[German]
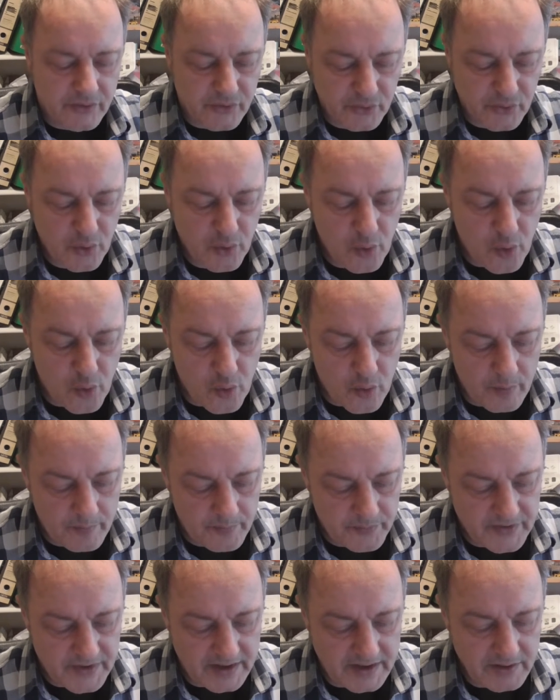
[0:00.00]
So,
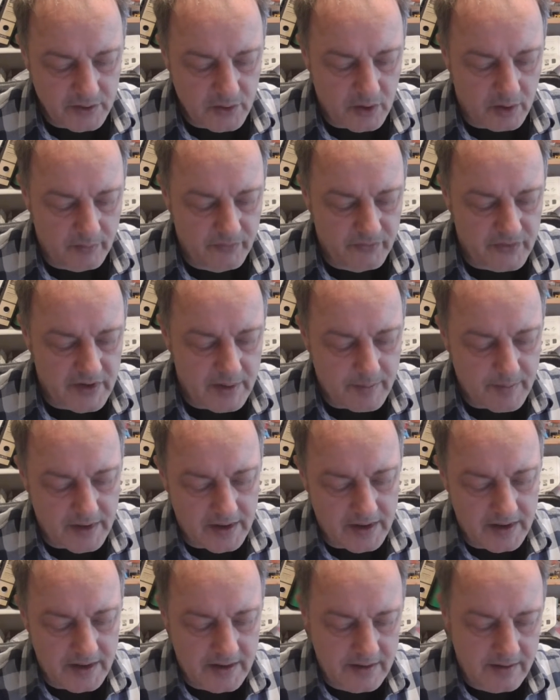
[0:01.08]
dann kommen wir
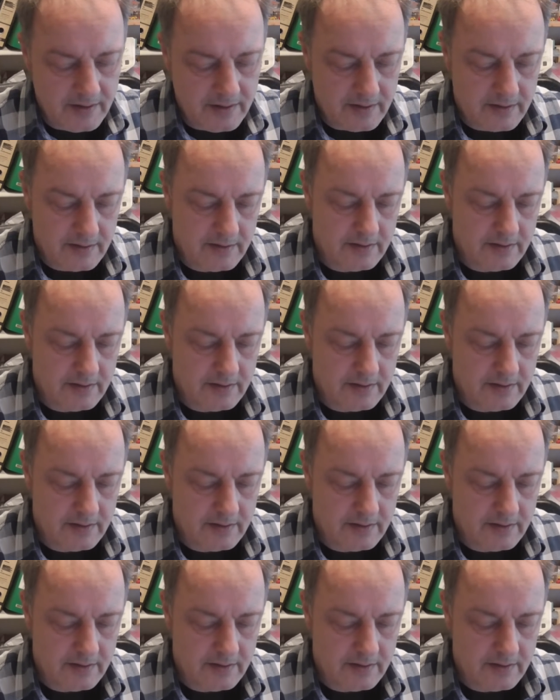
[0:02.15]
mal,